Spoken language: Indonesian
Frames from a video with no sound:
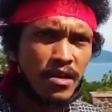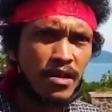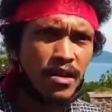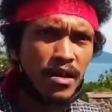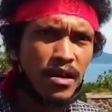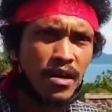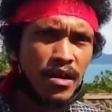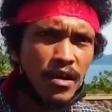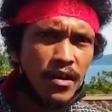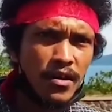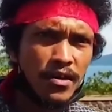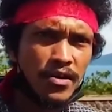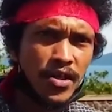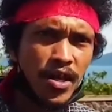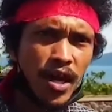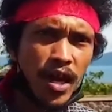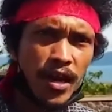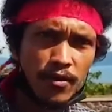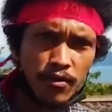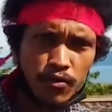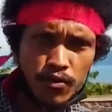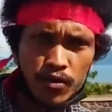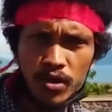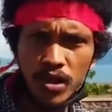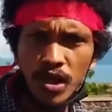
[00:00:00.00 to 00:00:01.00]
uh,
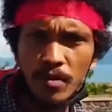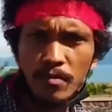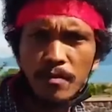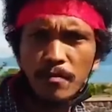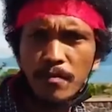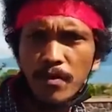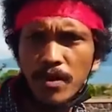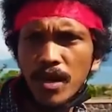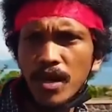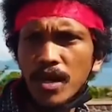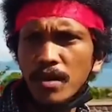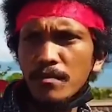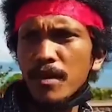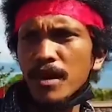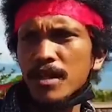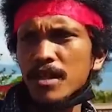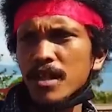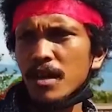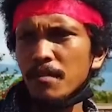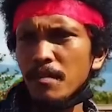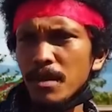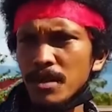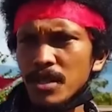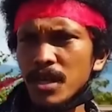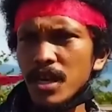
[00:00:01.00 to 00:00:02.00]
seharusnya BPD
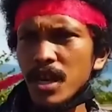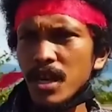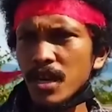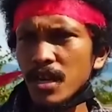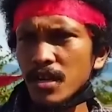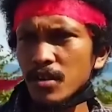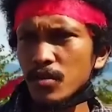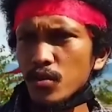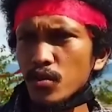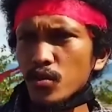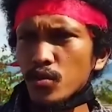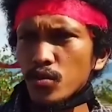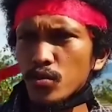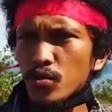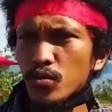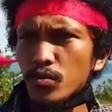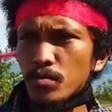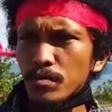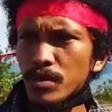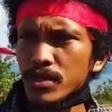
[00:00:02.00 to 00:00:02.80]
libatkan masyarakat dulu